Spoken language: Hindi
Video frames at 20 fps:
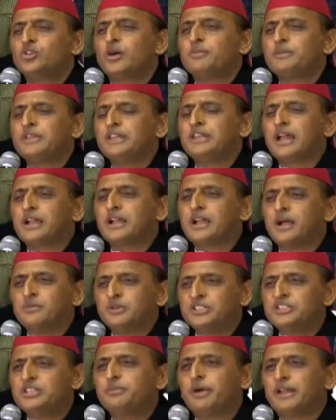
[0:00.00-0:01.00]
तो अपनी
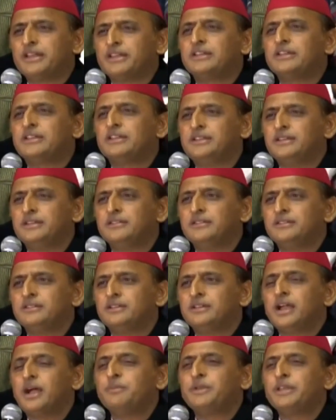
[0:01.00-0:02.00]
नाकामी छिपाने के लिए
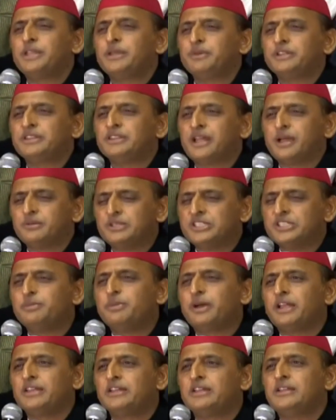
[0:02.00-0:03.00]
अपनी बदनामी
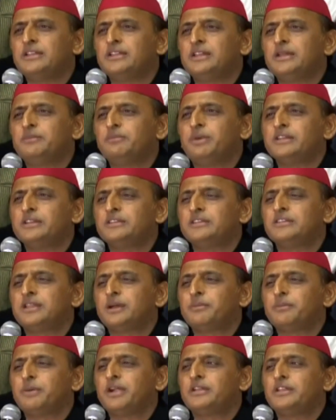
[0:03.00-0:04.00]
छिपाने के लिए भारतीय
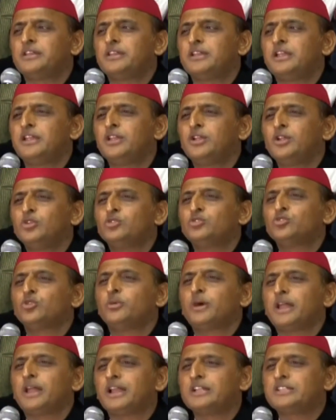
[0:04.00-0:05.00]
जनता पार्टी ने
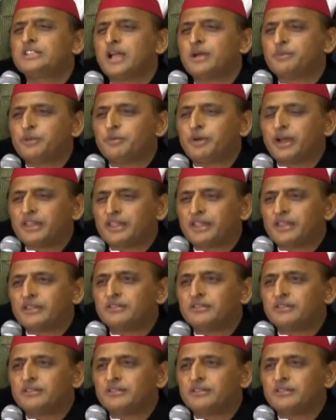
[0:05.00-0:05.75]
दोबारा छापे मारे